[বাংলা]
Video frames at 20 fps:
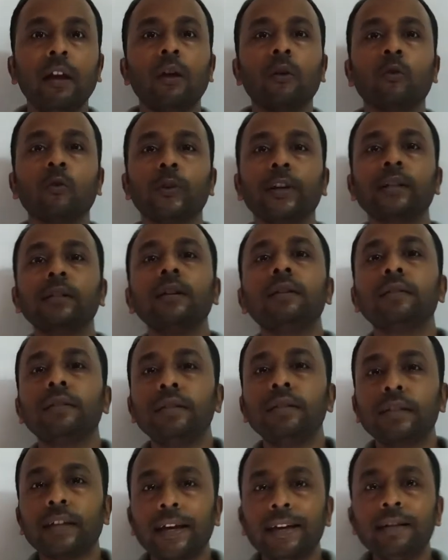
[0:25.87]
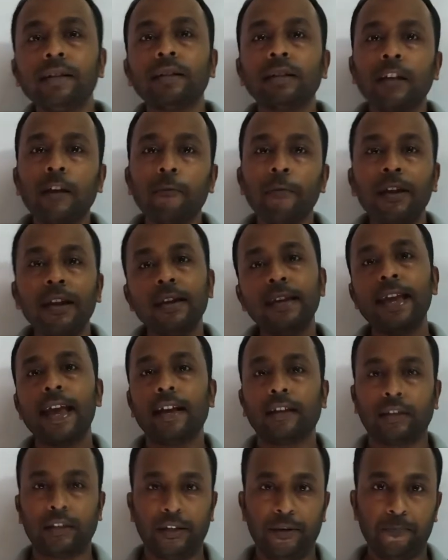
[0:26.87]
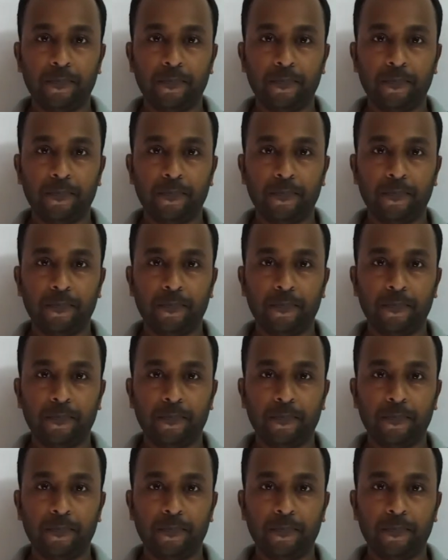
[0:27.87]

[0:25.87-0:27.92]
কোনো একটা ডিজায়ার্ড শেপে নিয়ে আসি